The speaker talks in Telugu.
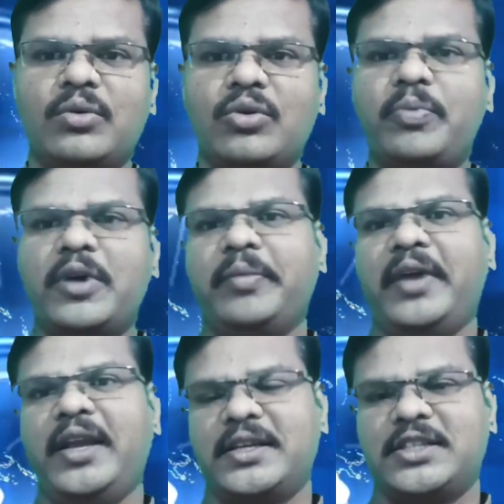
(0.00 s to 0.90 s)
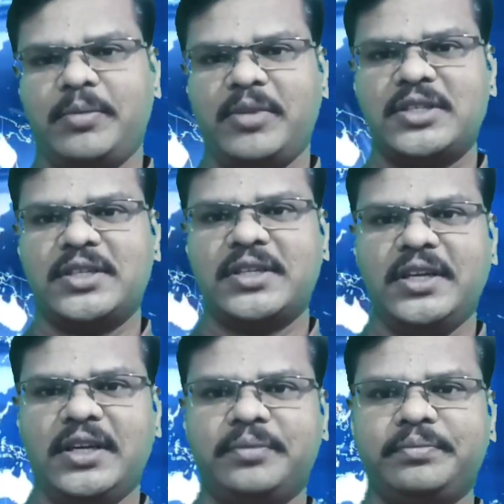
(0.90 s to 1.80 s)
గ్రూప్ వన్ మెయిన్
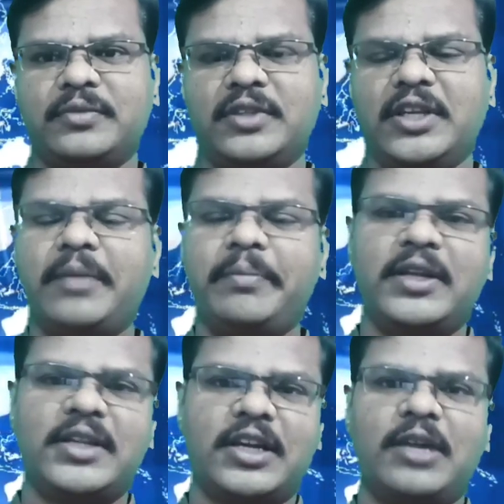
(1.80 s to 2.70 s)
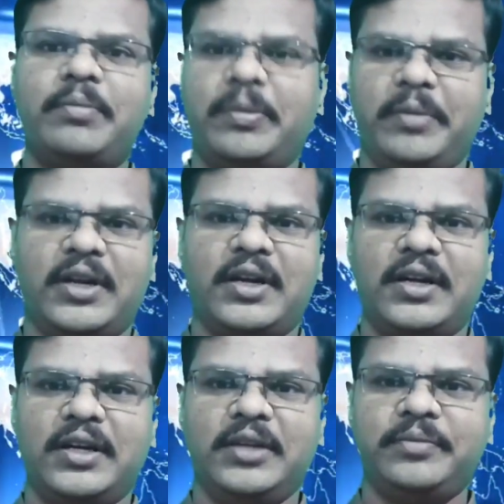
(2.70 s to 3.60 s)
ఎగ్జామినేషన్కి నిరభ్యంతరంగా ప్రిపేర్
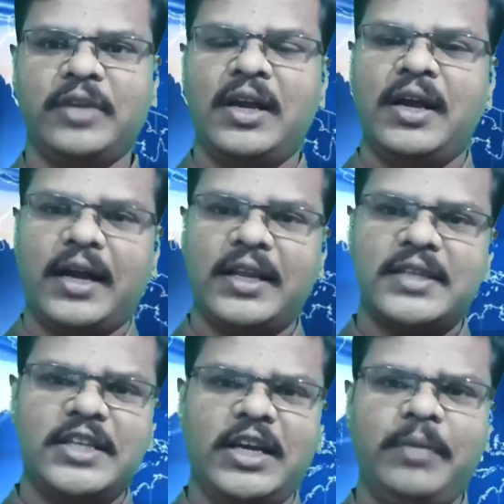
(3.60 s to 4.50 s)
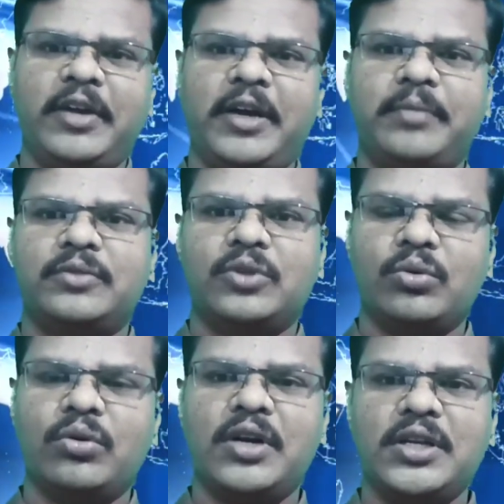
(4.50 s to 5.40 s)
కాండి అట్ ద సేమ్ టైం
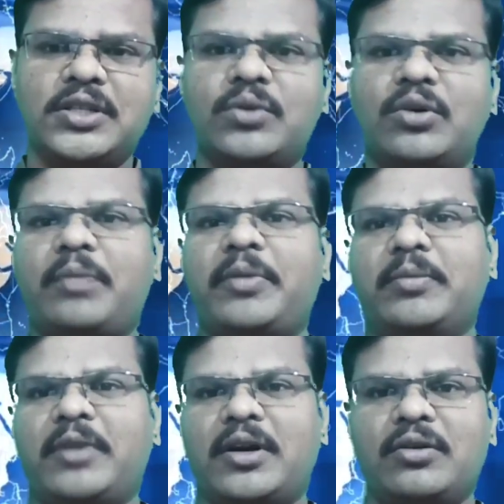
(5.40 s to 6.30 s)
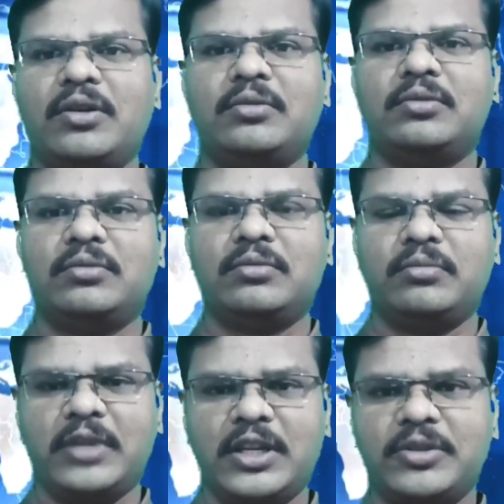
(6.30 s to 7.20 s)
నూరు నుంచి నూట పది మార్కులు
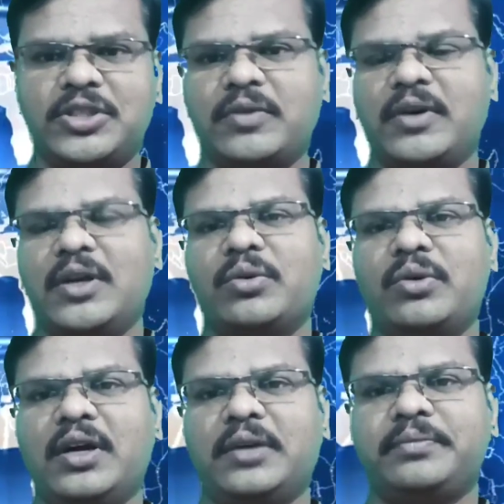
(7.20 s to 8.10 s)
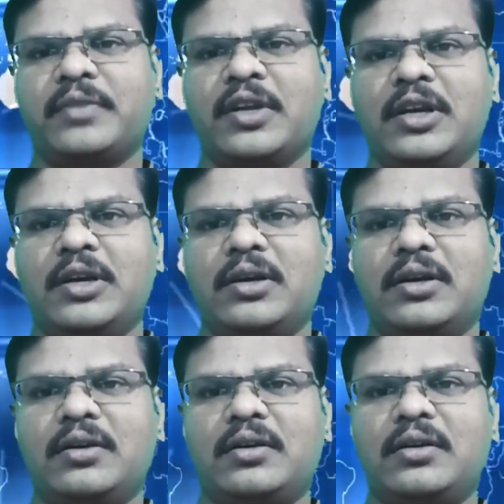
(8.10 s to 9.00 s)
మధ్య వచ్చిన వాళ్ళు కూడా
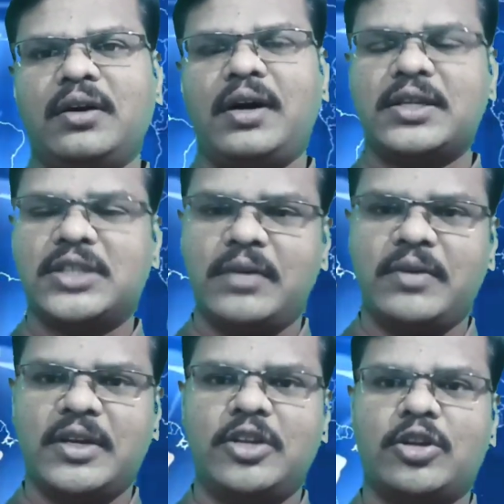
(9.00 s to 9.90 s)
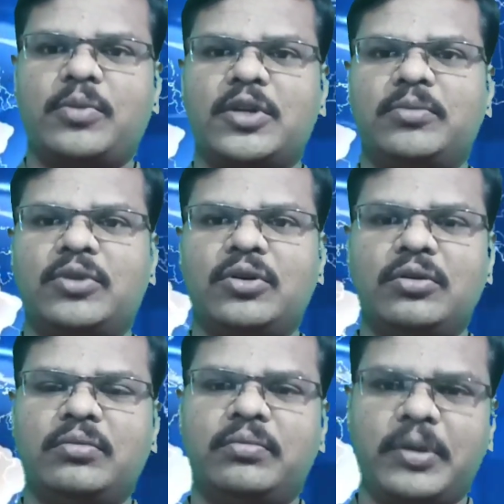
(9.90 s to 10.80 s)
ఆశావాద దృక్పథంతో
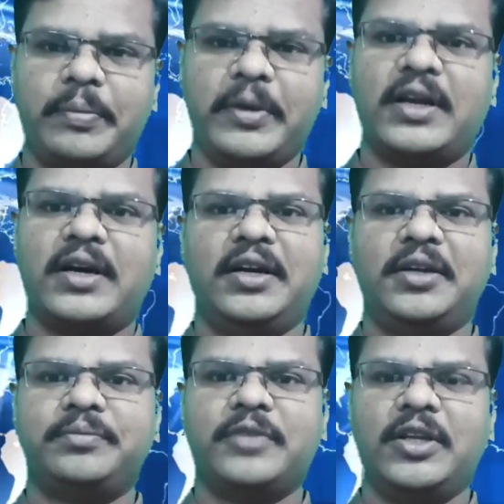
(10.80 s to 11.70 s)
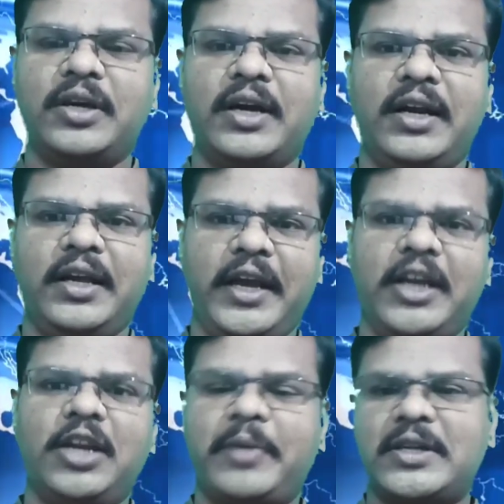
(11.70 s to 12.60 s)
ప్రిపేర్ కాండి ఎందుకంటే
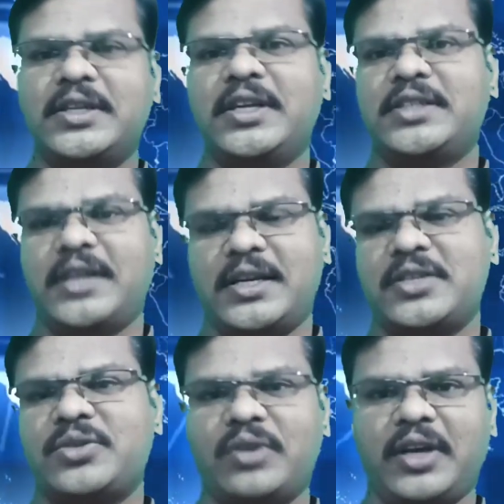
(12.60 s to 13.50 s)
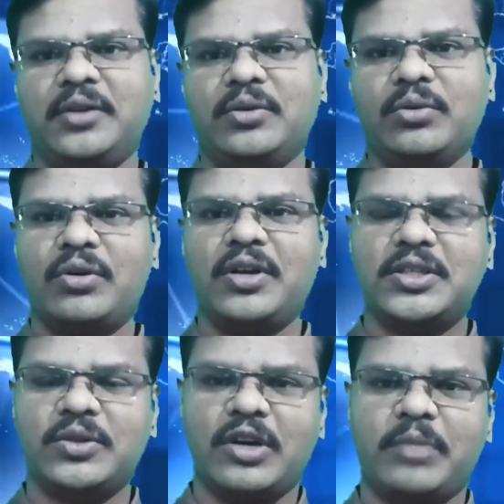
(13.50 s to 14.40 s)
ఎయిటీ పర్సెంటేజ్ ఛాన్సెస్ ఉన్నాయి నూరు
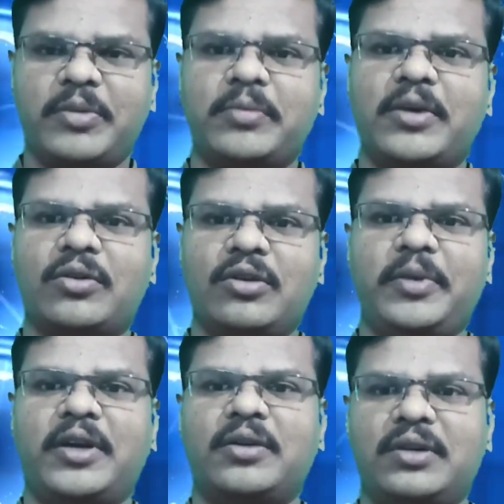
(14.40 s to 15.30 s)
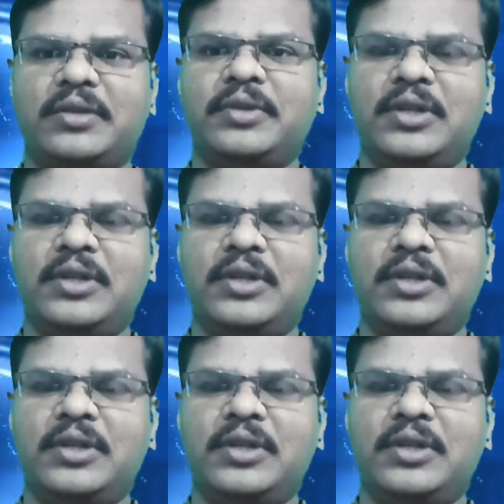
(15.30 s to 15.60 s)
నుంచి నూట పది మార్కుల పైన కూడా